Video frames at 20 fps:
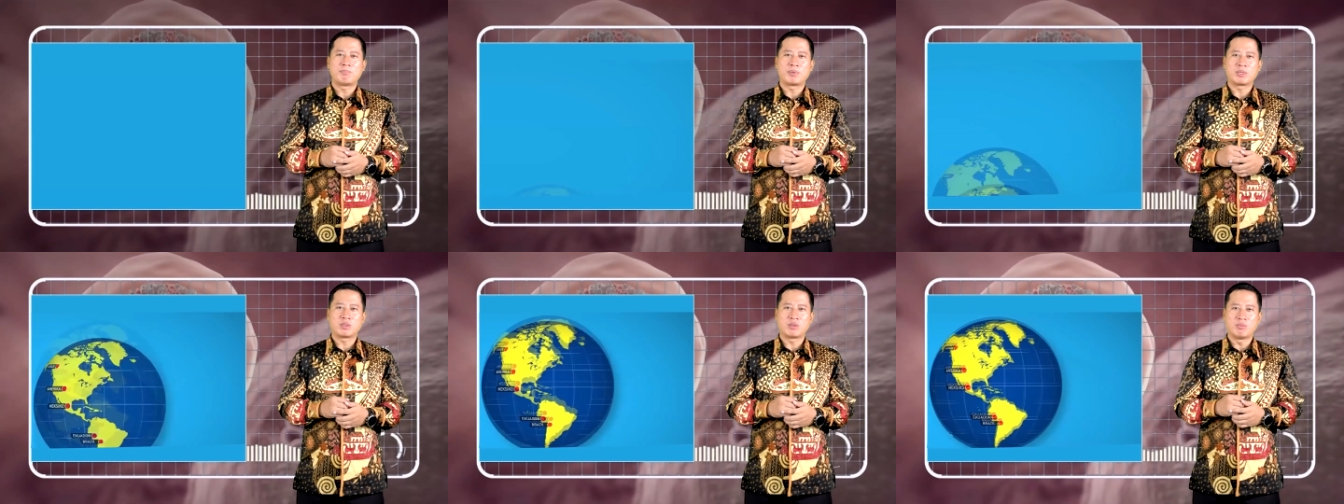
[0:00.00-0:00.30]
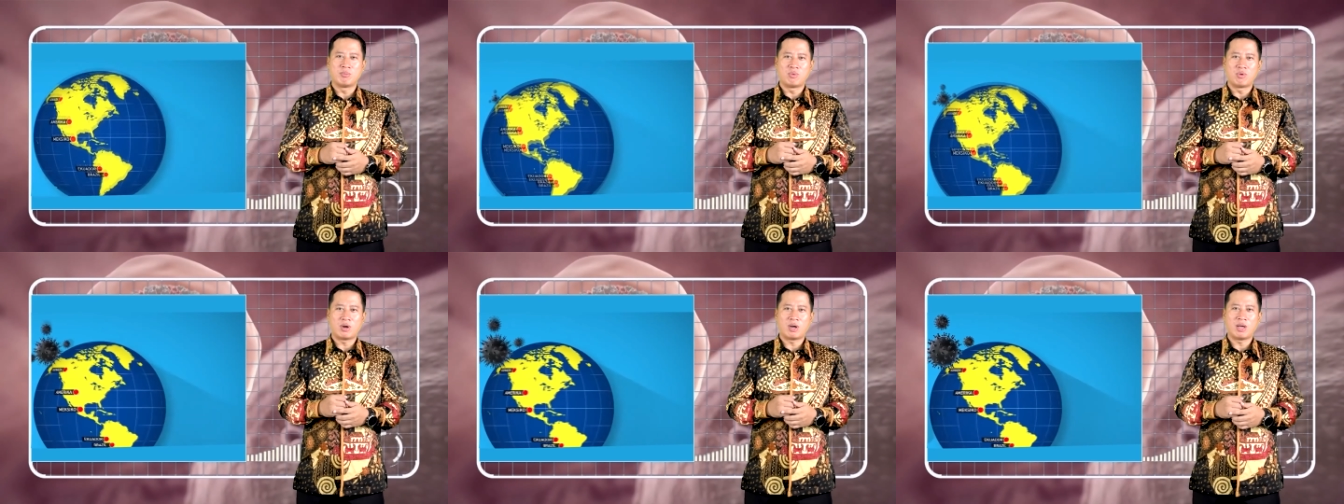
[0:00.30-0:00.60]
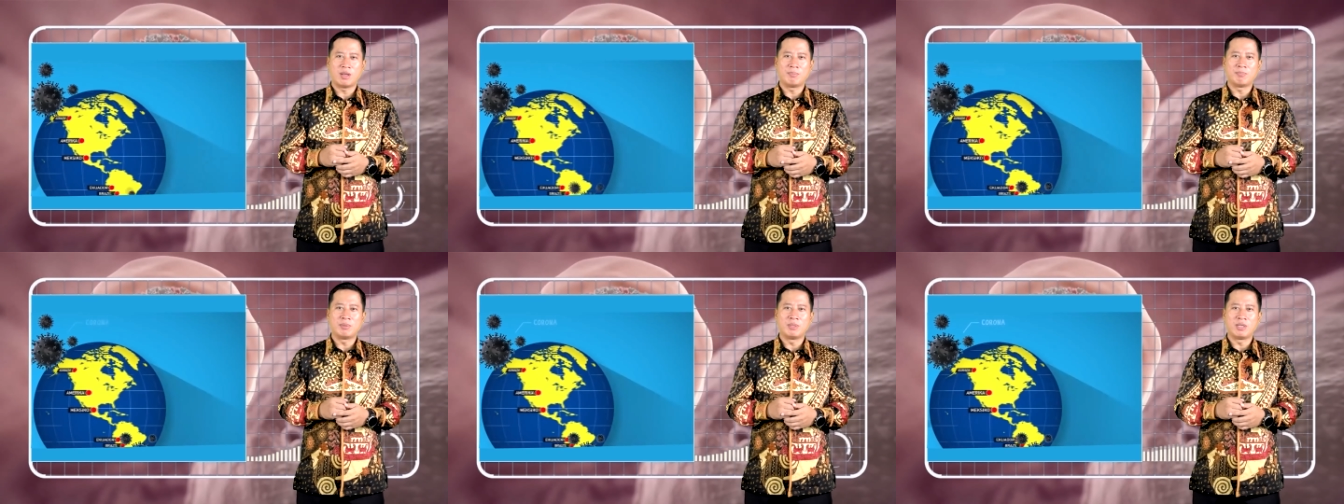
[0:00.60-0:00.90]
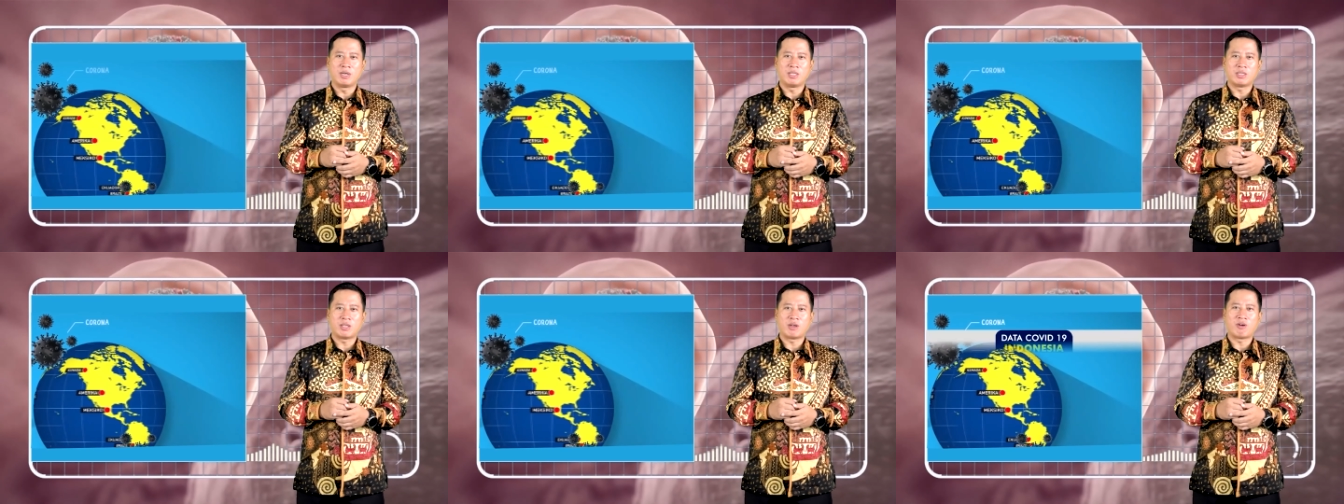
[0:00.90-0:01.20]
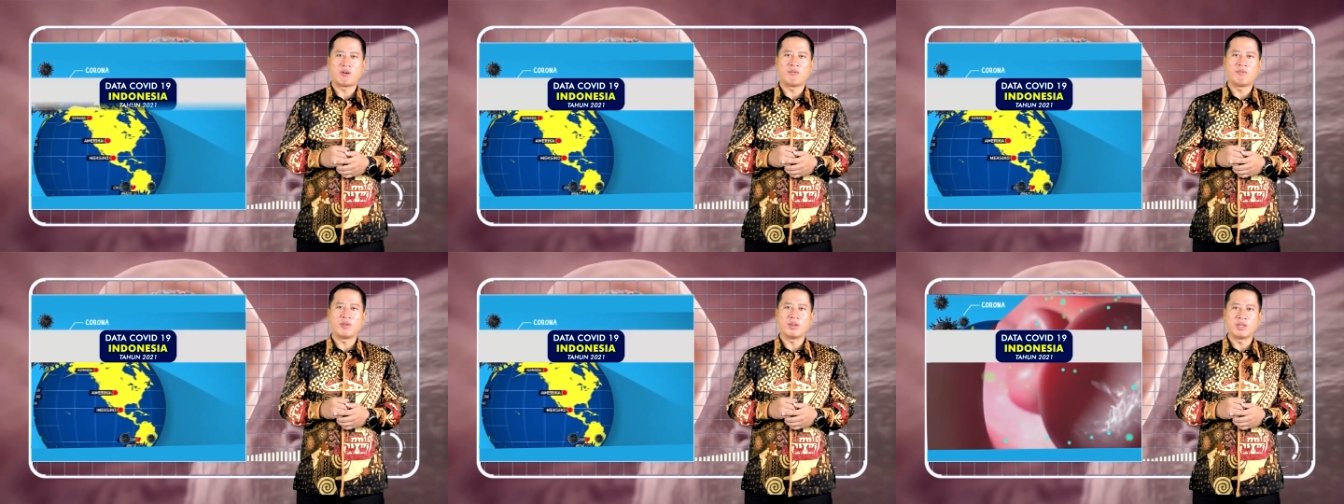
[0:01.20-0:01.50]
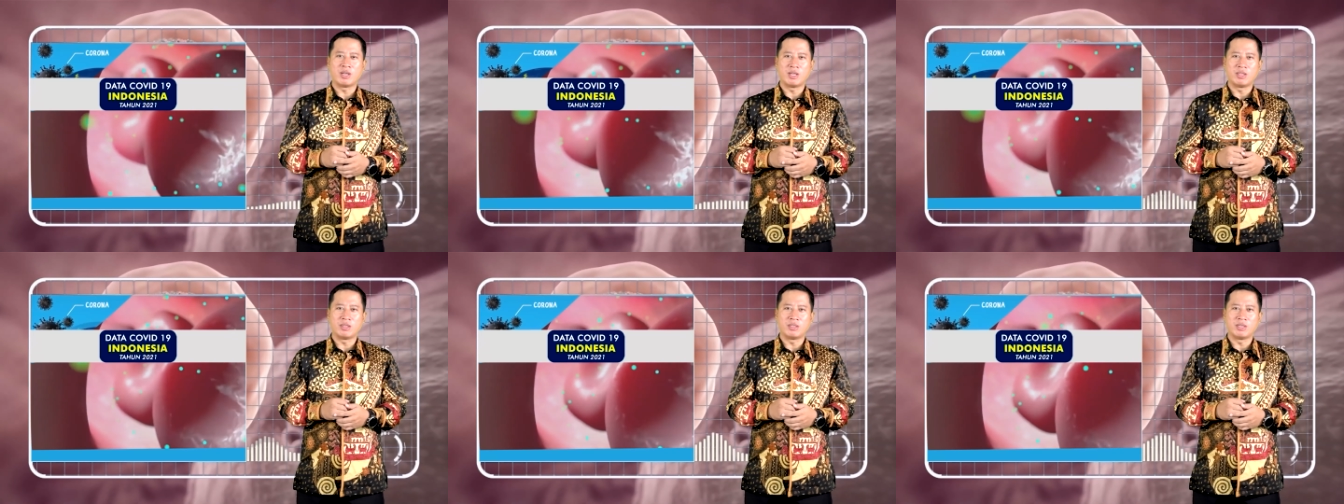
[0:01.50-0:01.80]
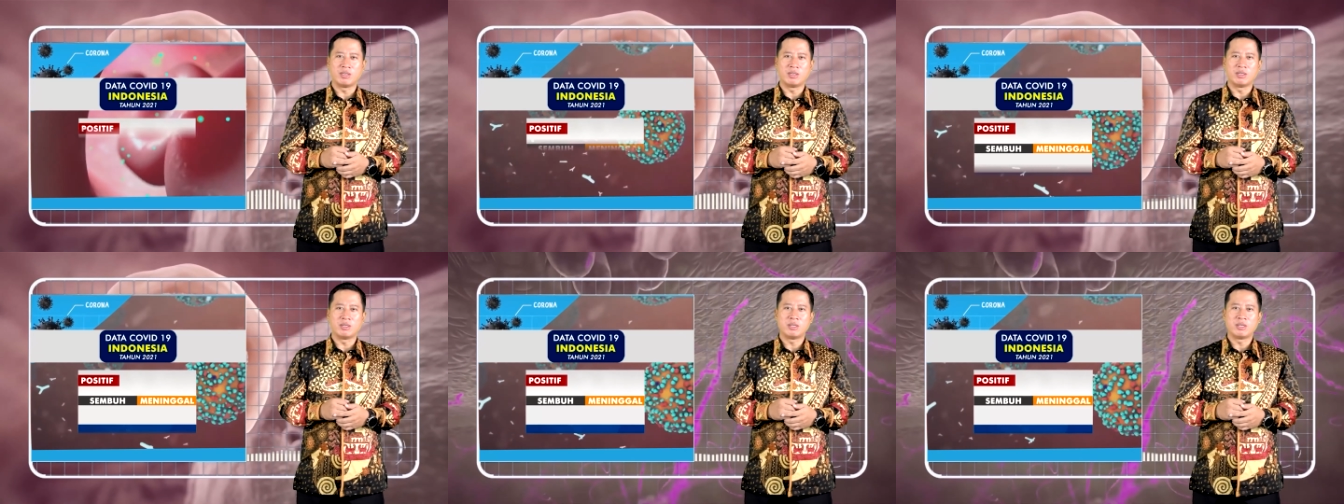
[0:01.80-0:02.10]
Pertumbuhan penderita
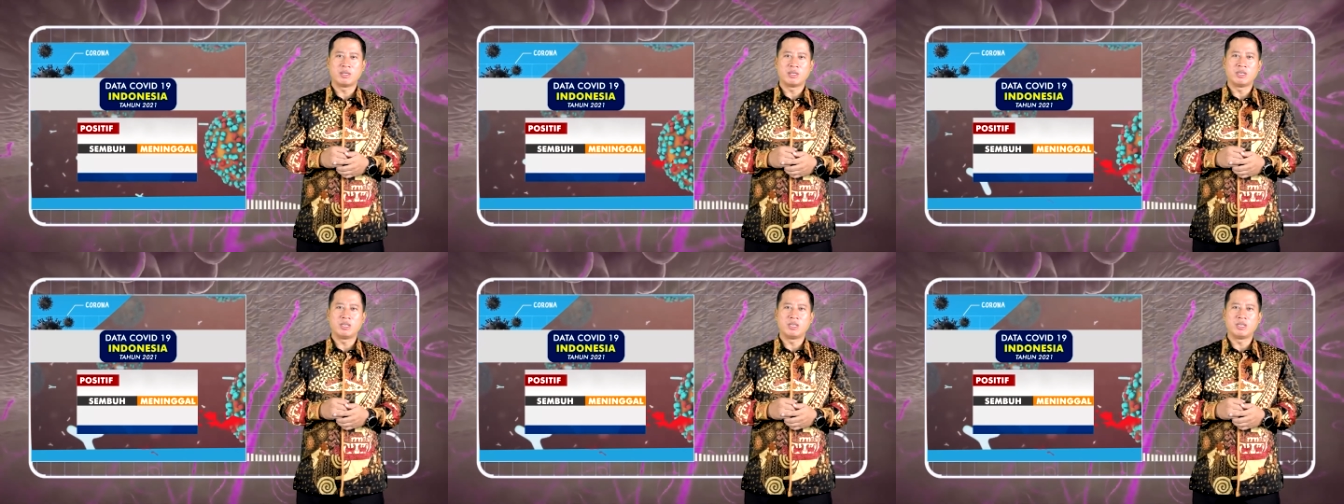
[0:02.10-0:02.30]
COVID-19